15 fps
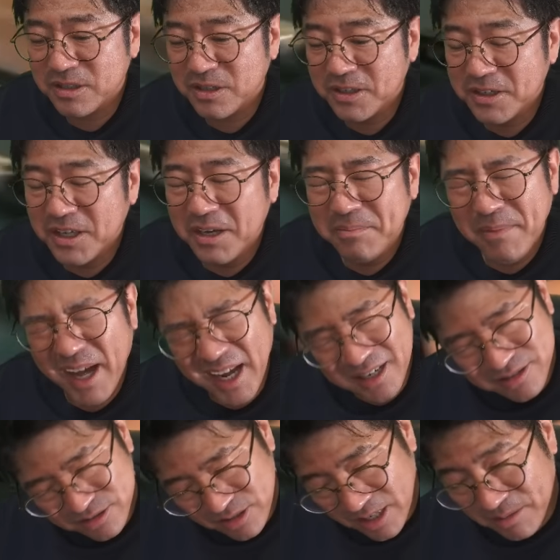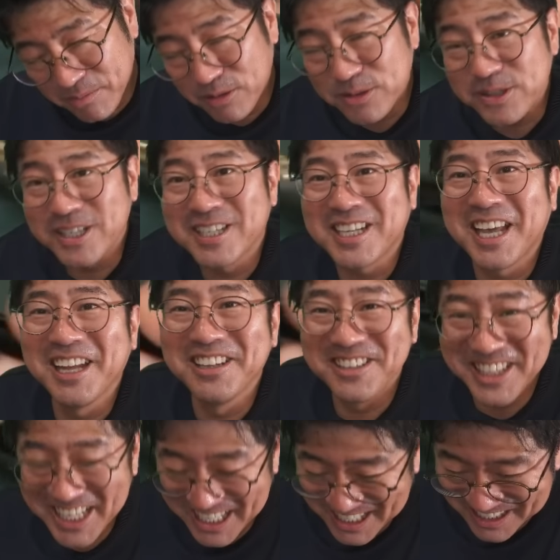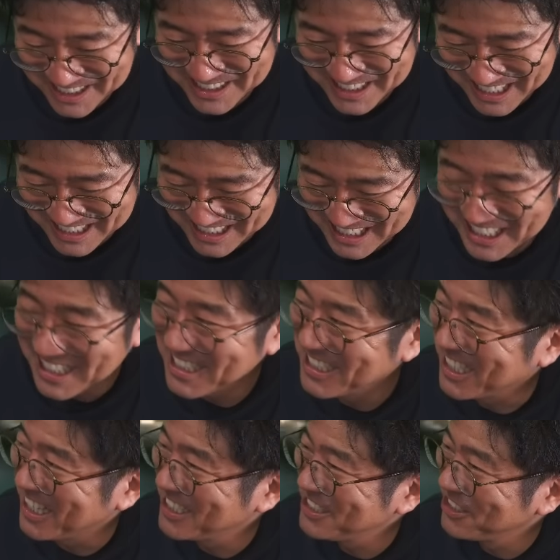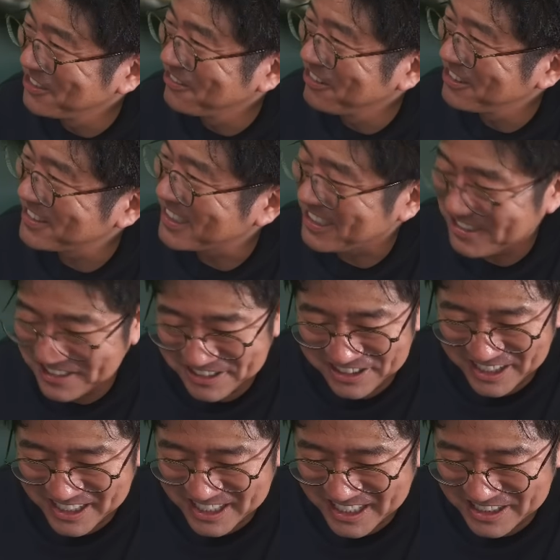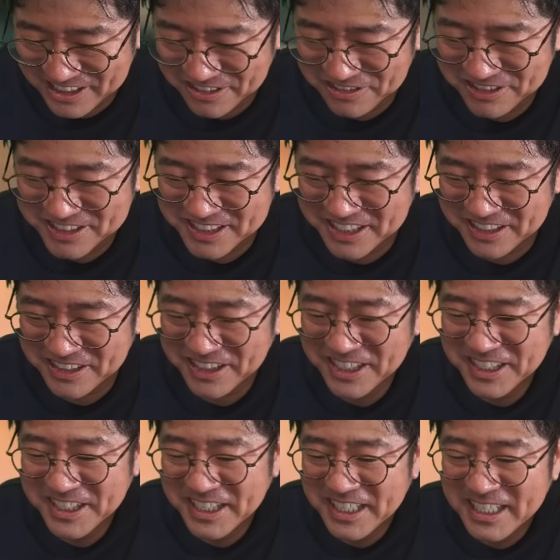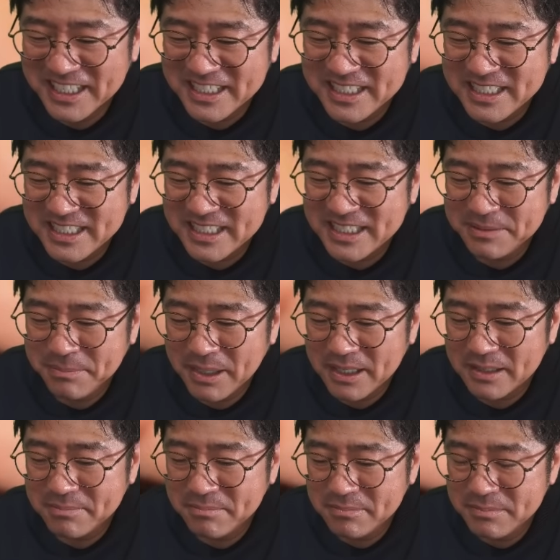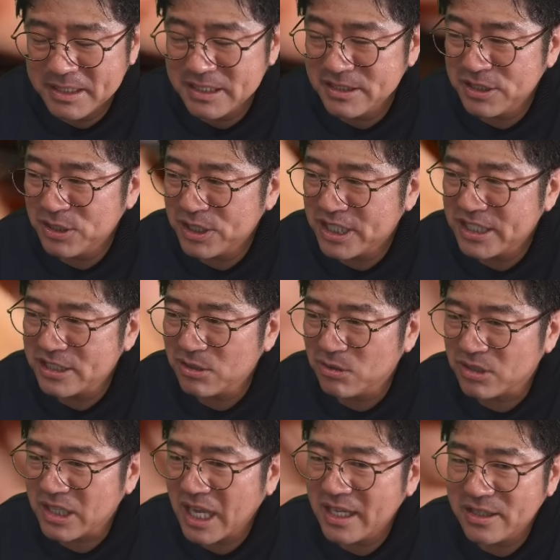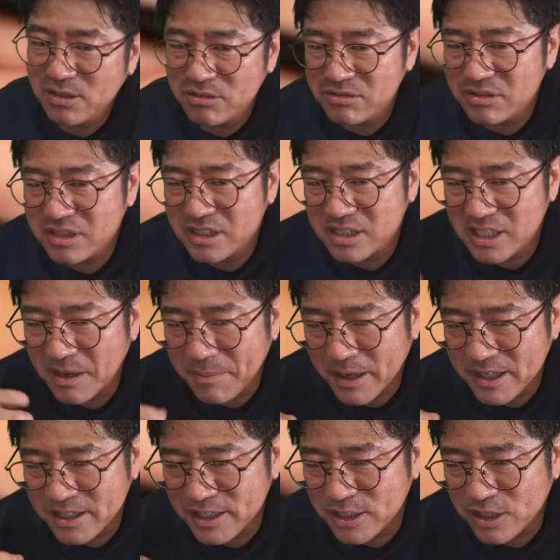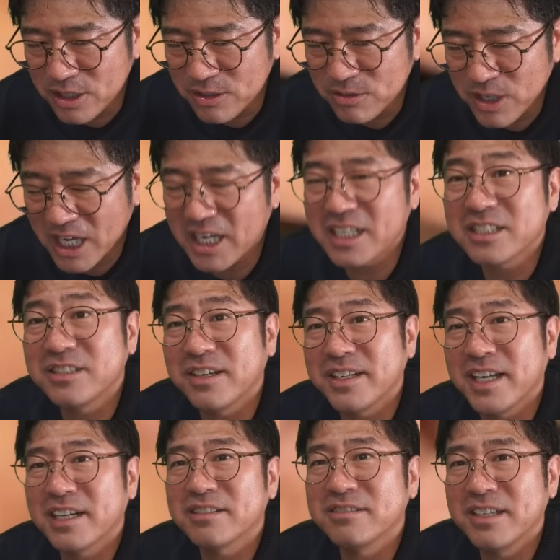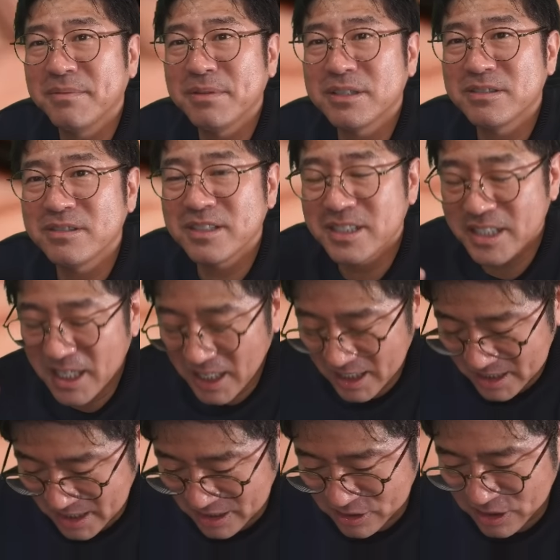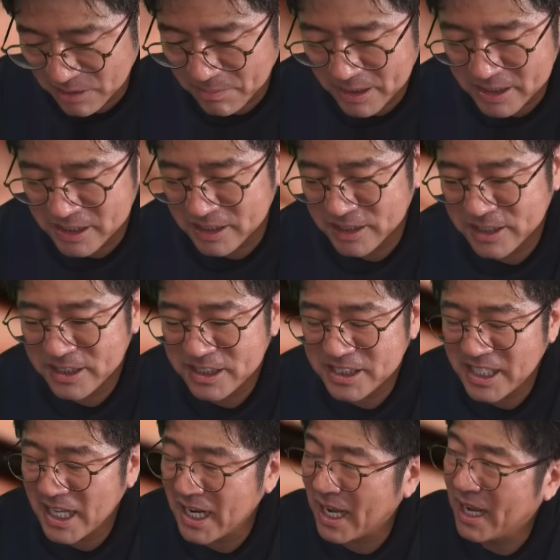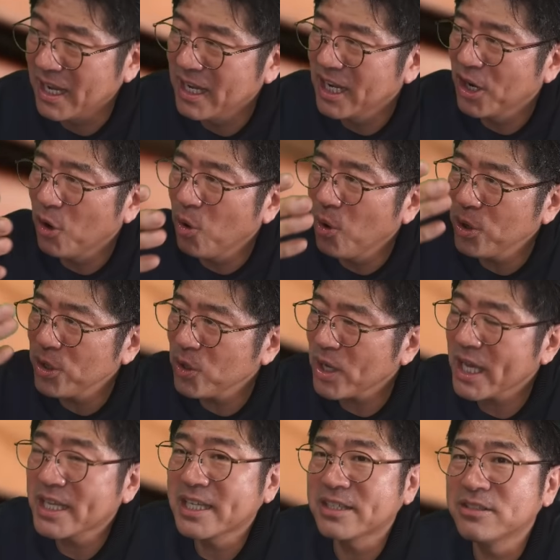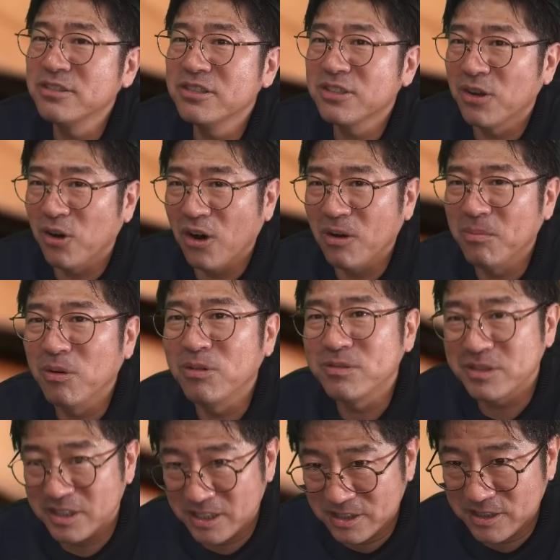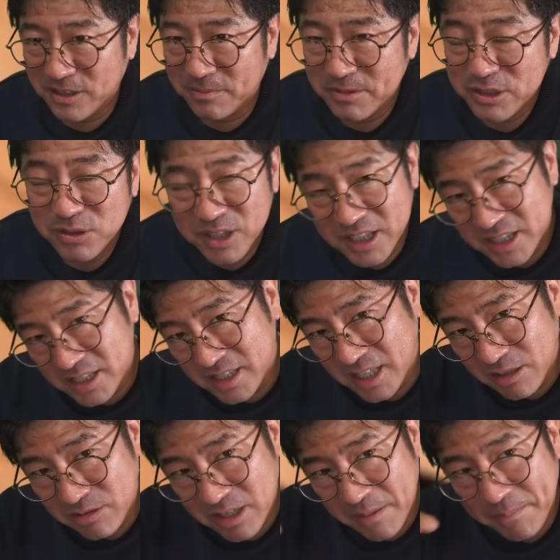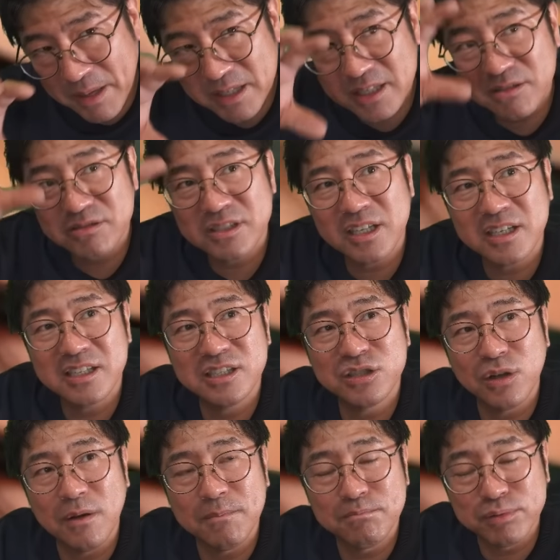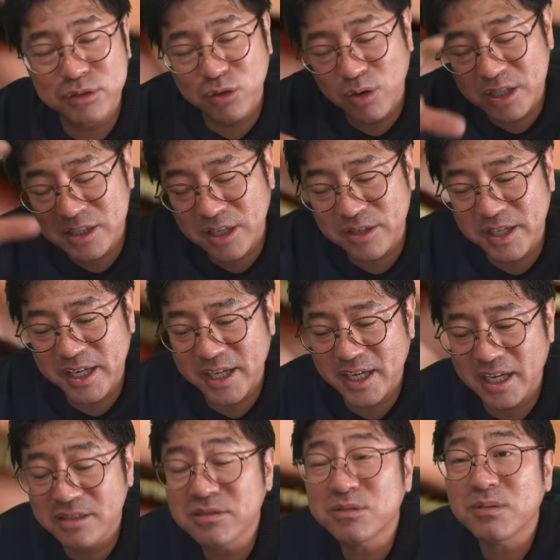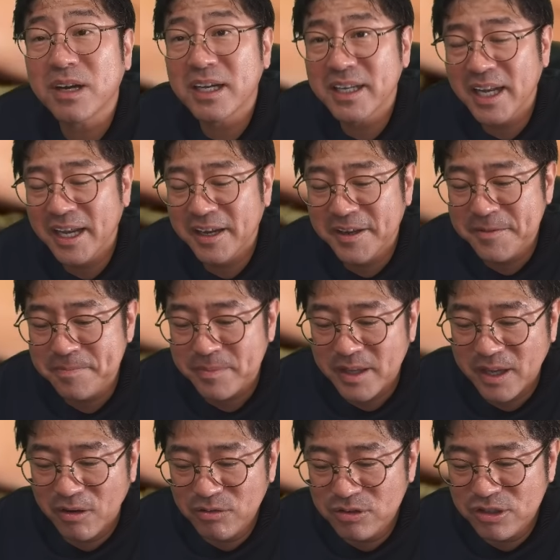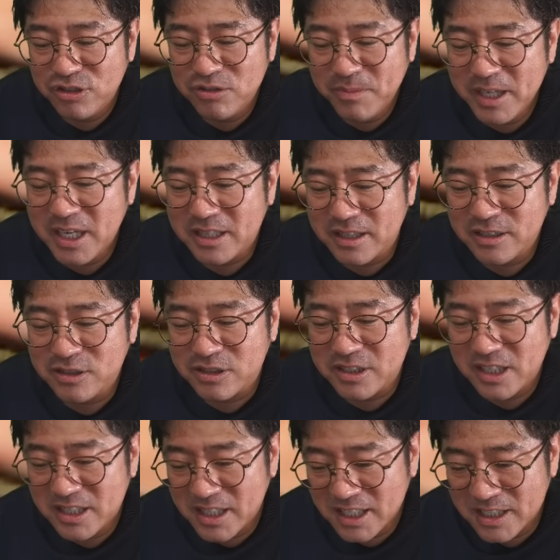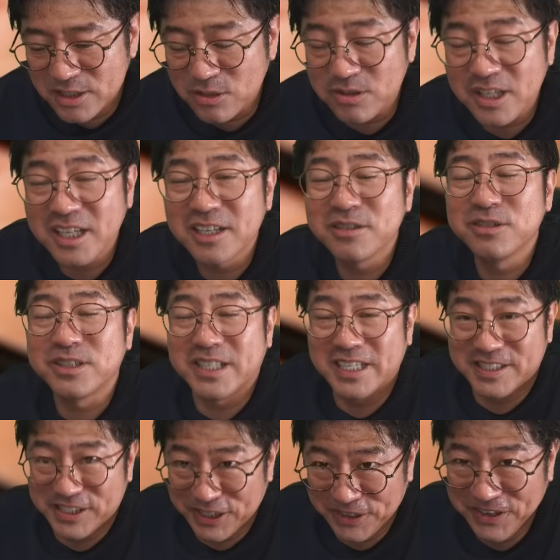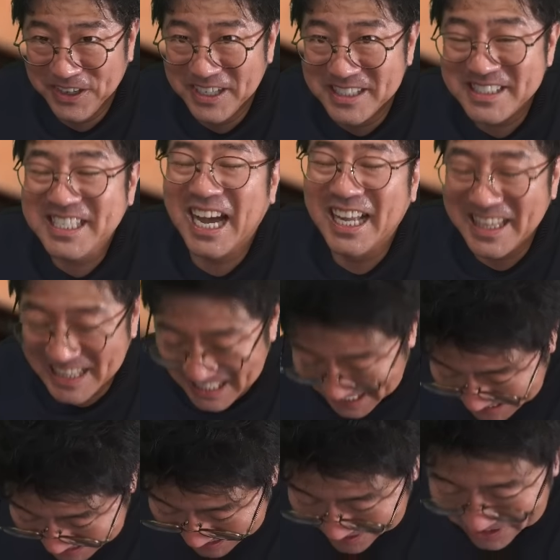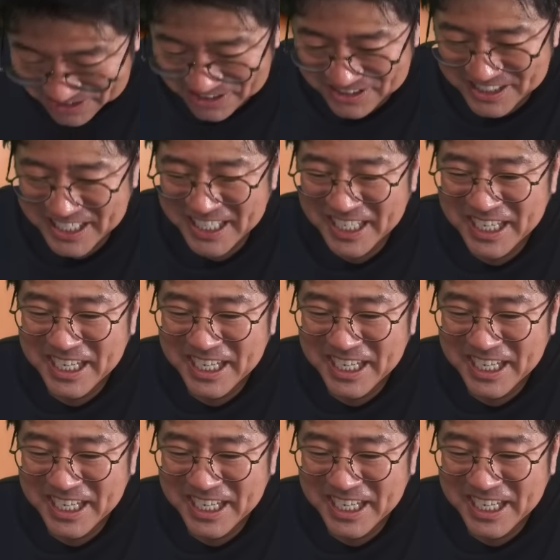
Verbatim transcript: ど、あるとは思うんですけどね。何をもって言うのかなとは思うんですけど。まあ別にそれ基礎を体得すればいいっていう話ではなくね、別にしたかったらすればいいし、したら応用が効くと思うんですよ。それ知った上でめちゃくちゃ基礎をぶっ壊したような絵描くとかね。ほんと有名になってる人は絶対基礎できるんですよ。残念なことに。